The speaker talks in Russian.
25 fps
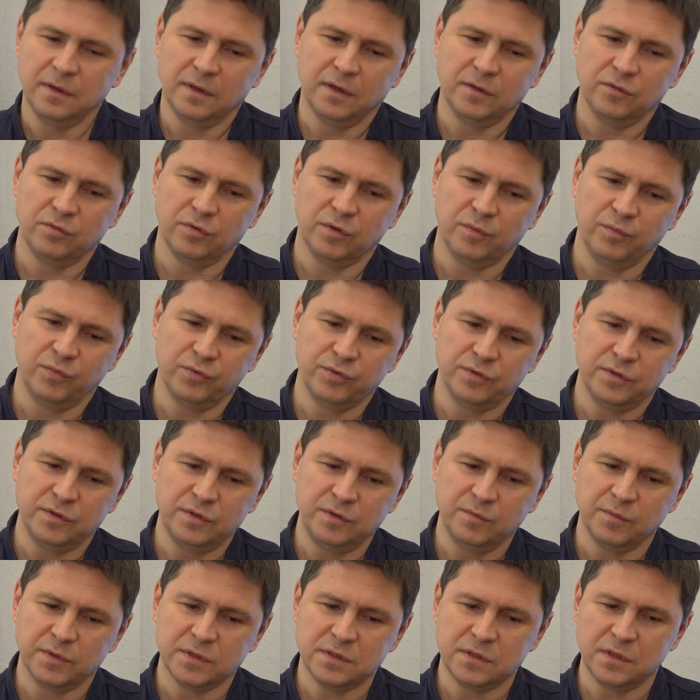который будет
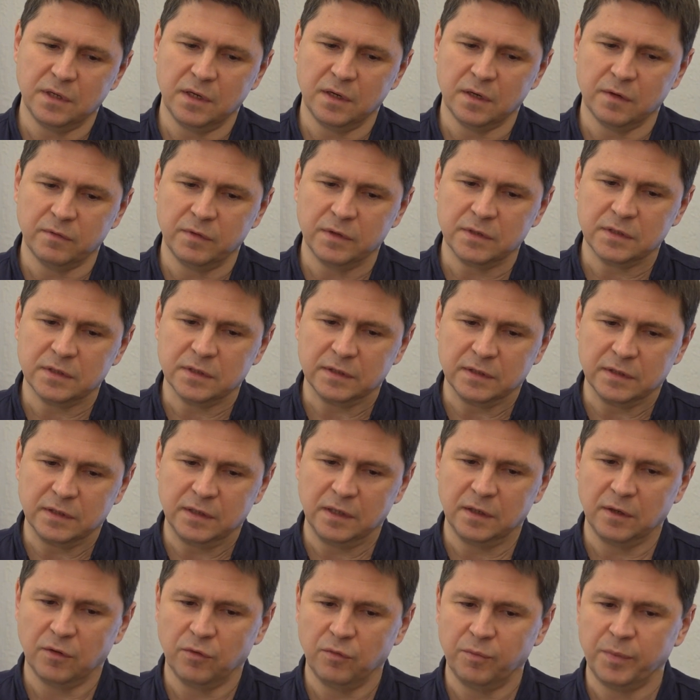демонстрировать
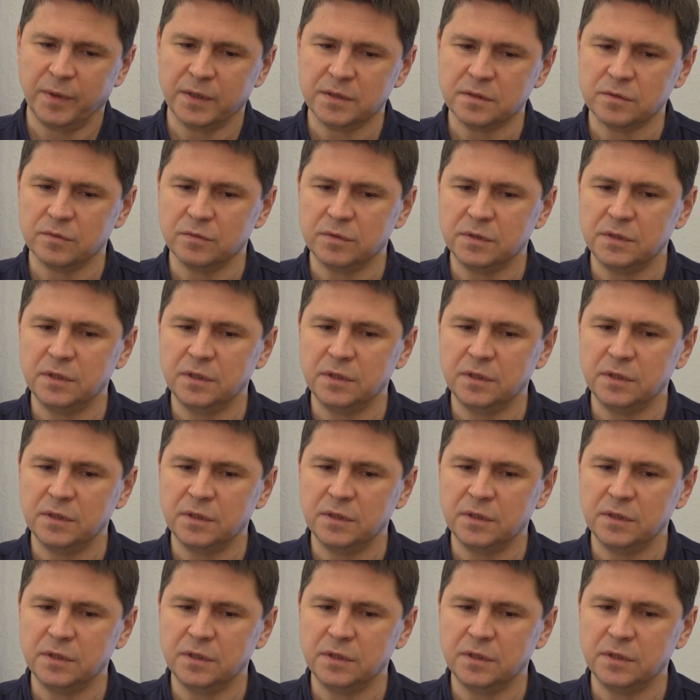деоккупацию